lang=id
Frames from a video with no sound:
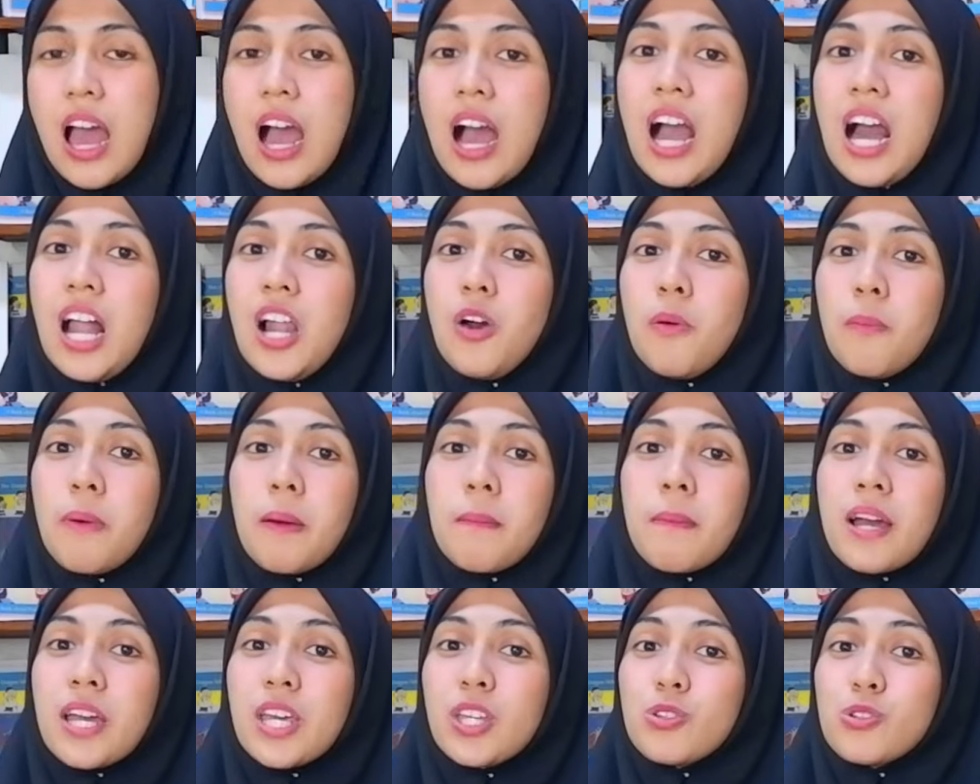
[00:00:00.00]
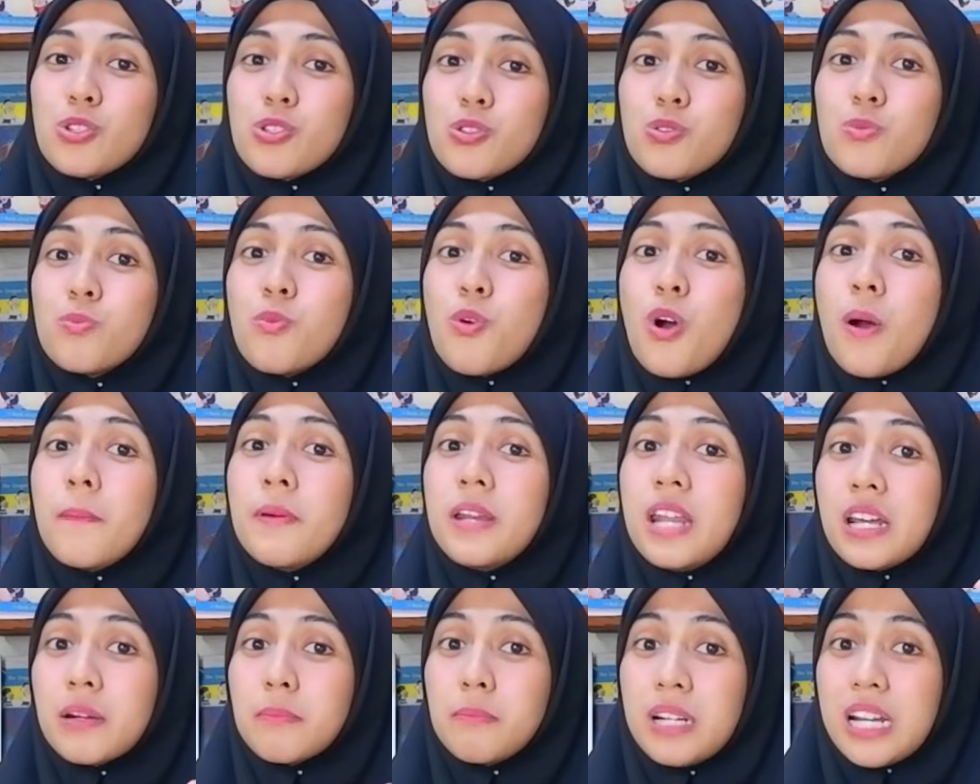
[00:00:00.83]
Kalau memang itu semua
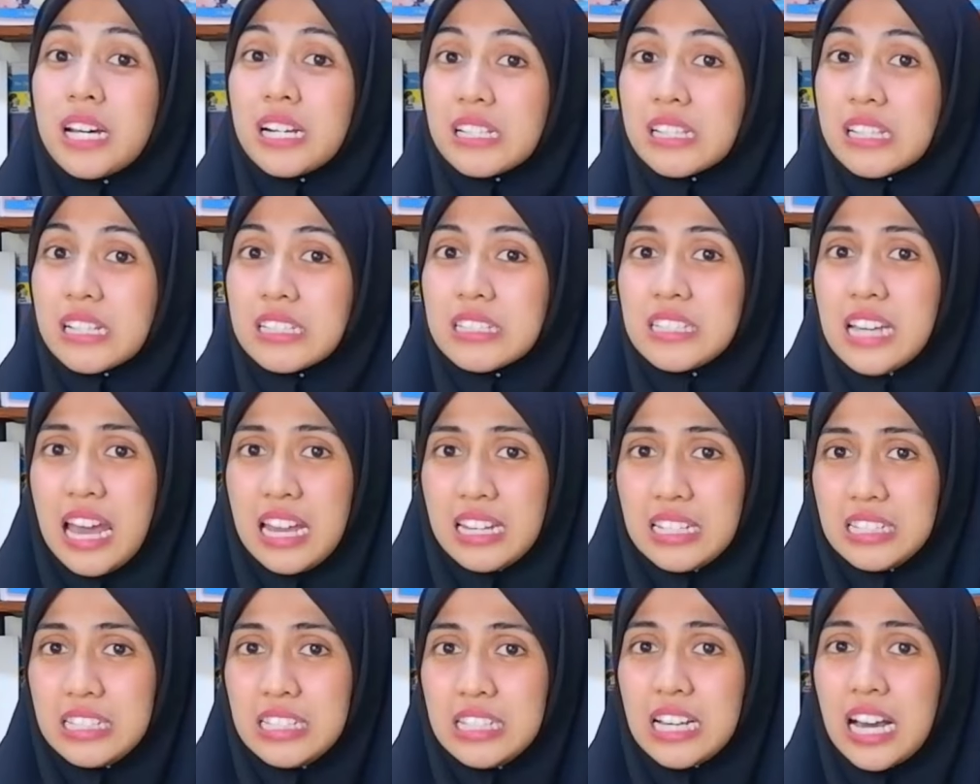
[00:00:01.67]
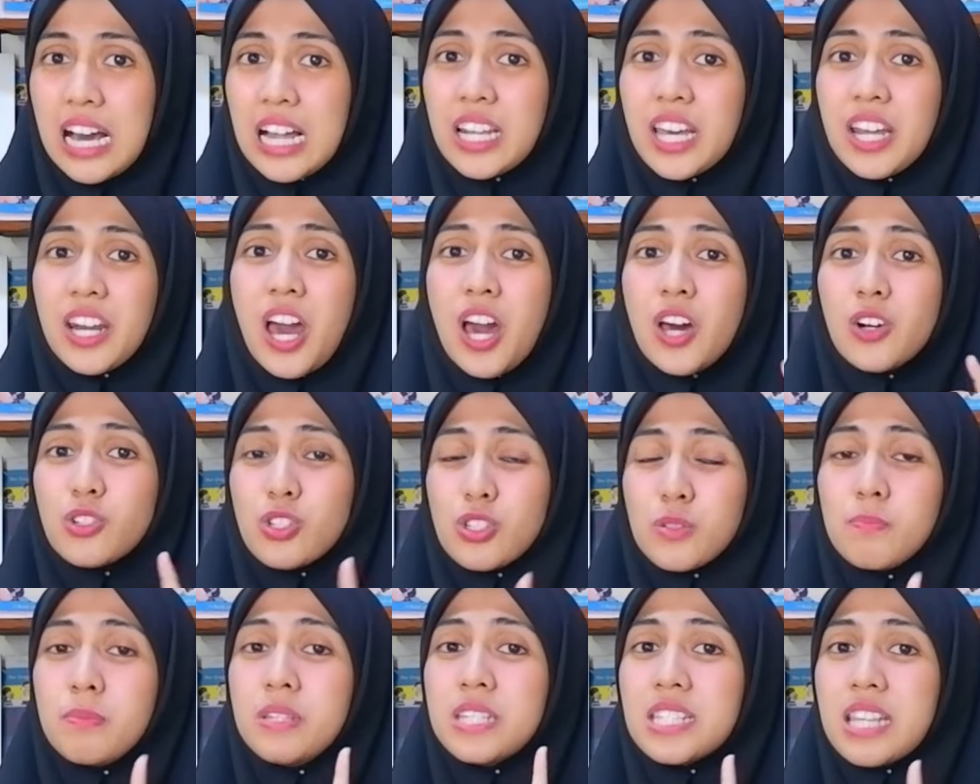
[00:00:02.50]
benar-benar terjadi, kalian
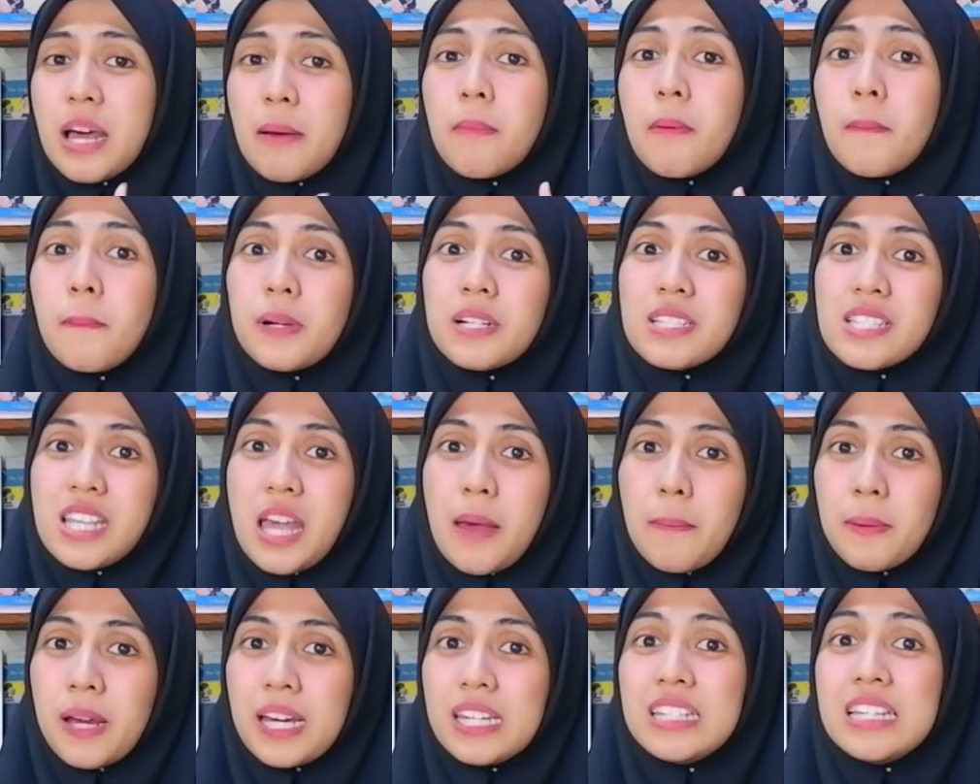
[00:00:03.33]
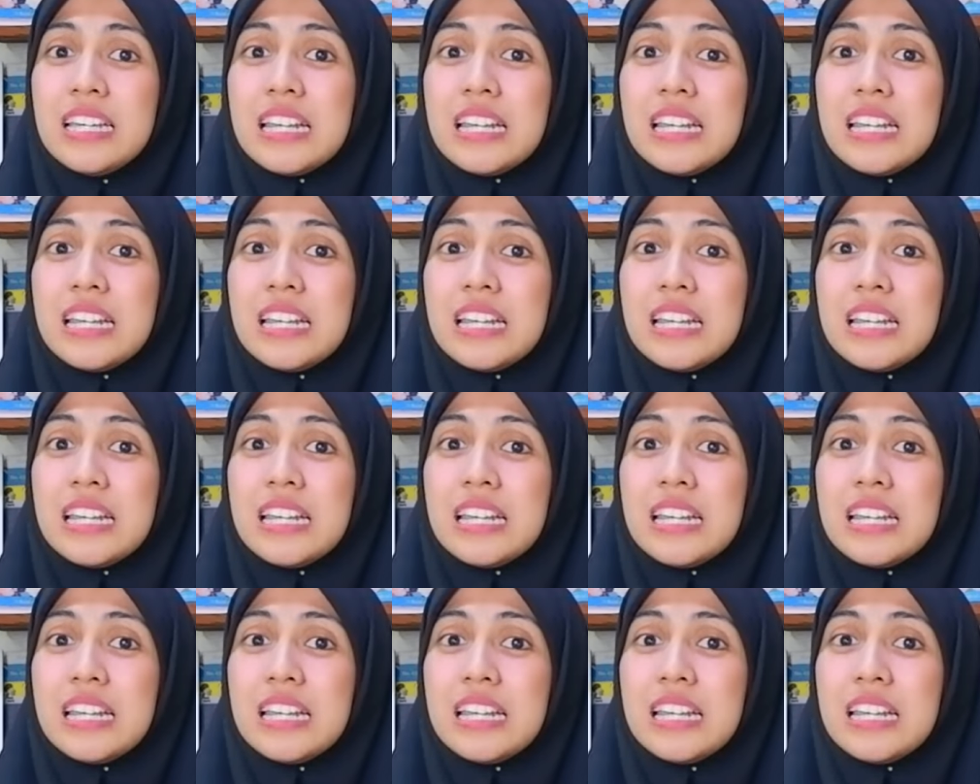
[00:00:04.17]
harus bisa mempersiapkan